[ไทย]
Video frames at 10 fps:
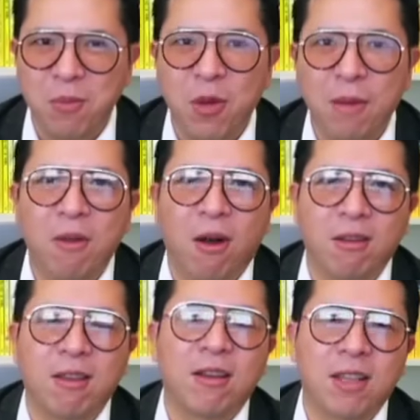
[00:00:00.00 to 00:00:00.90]
ลูกคับดอก
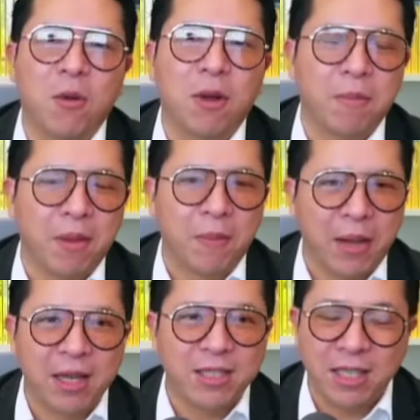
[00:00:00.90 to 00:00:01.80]
เยอะเกี่ยวกับ
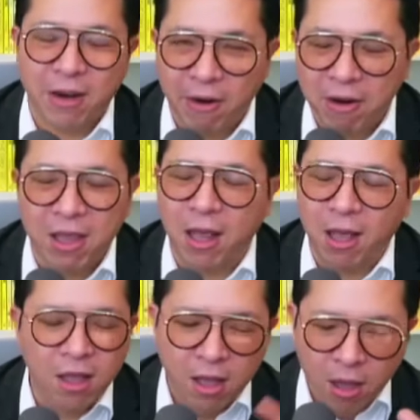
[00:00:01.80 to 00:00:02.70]
McKinsey แต่อะไรก็ดีเนี่ย
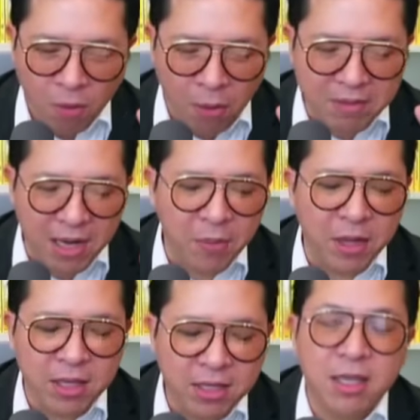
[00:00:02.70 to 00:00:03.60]
เว็บไซต์ของ
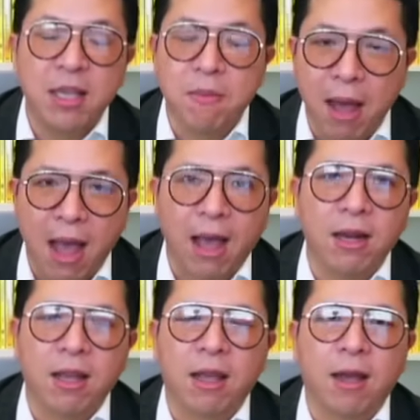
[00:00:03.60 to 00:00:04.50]
McKinsey ดีมาก
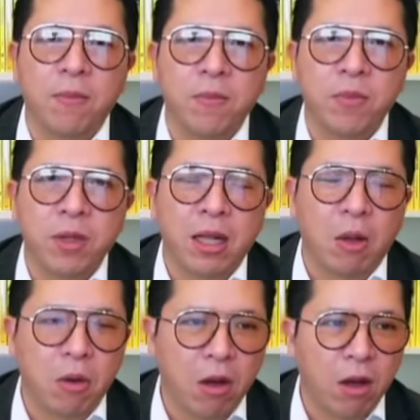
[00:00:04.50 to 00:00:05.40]
นะครับ
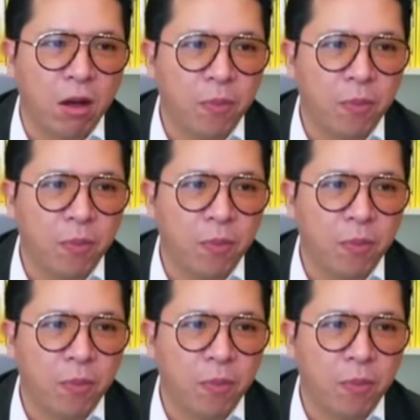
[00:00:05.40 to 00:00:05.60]
แล้วก็